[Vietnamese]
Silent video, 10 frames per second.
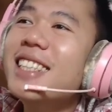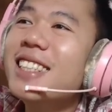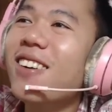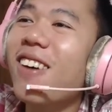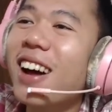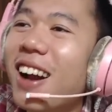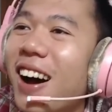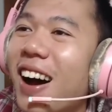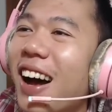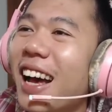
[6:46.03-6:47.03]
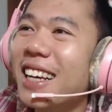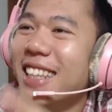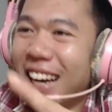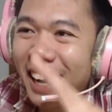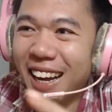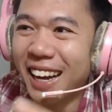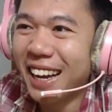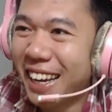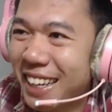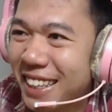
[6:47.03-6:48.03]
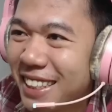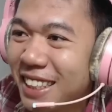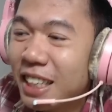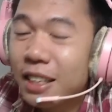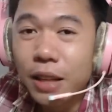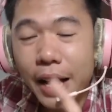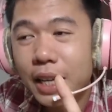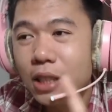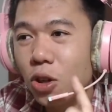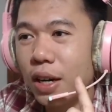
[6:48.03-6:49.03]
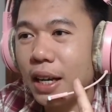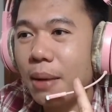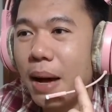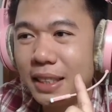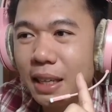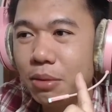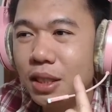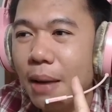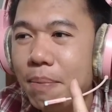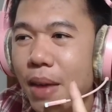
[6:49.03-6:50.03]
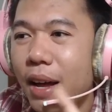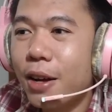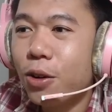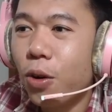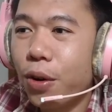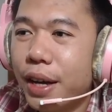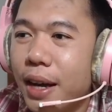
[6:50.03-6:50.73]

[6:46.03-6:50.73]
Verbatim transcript: Ui rồi, yeah. Đấy, cái trò này các bạn sắp xếp đội hình